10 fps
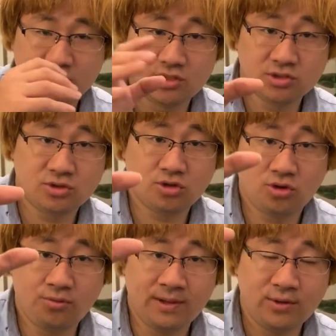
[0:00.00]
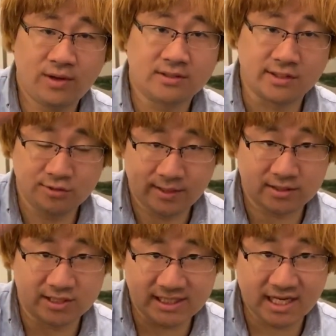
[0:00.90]
10個目弱くでうま
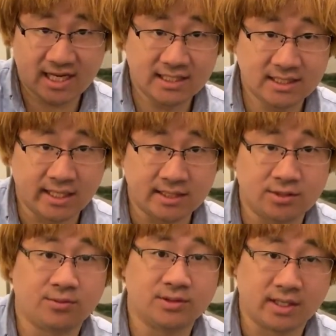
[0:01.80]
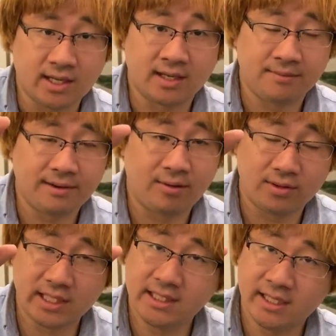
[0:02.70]
く引っかかったなと思ったら、ま
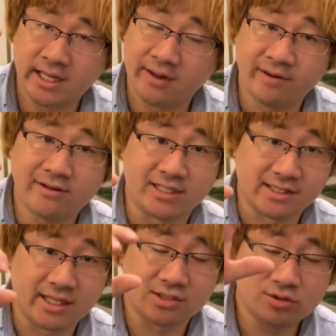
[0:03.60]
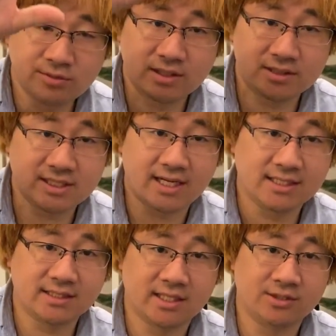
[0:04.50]
あ、大体7割ぐらいですねうまく引っか
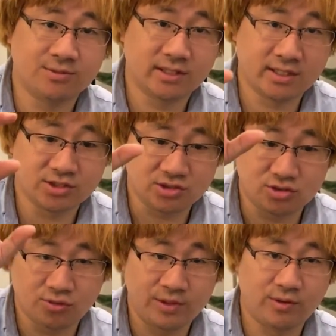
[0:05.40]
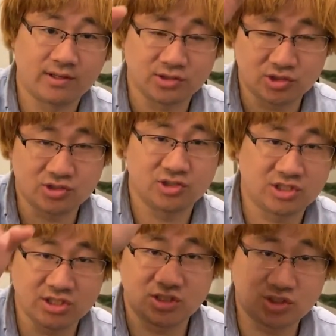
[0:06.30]
かったなと思ったら10個目弱く
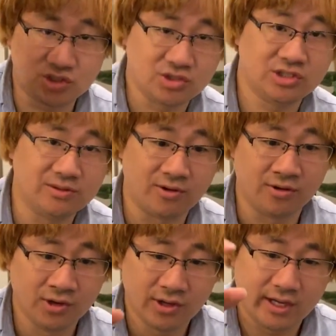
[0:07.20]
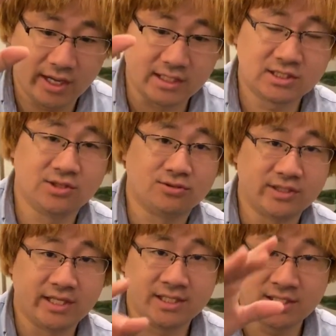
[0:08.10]
1112を、えー、強く
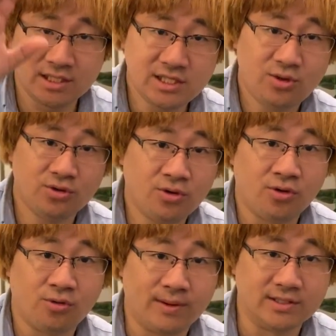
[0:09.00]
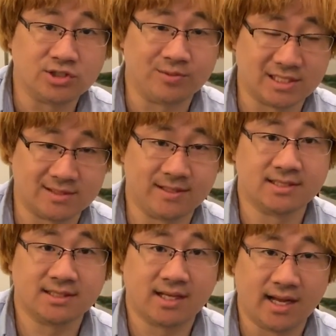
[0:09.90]
で2個のオーバー認証を目指しま
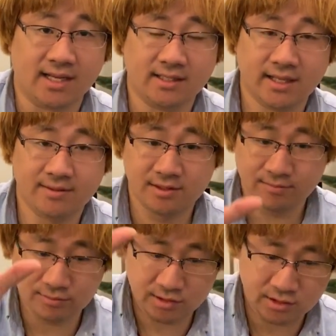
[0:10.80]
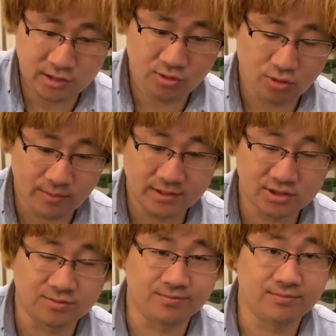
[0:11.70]
す、はい、で2個の
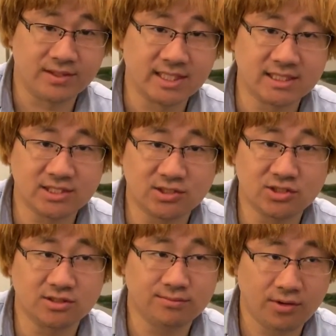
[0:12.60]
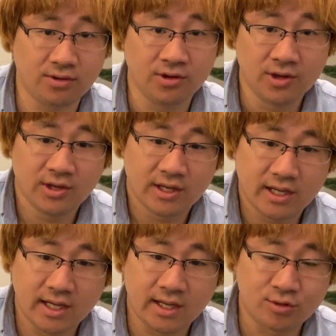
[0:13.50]
オーバーニッシュを目指しつつも、
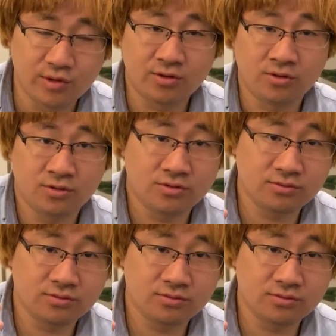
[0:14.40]
えー、上の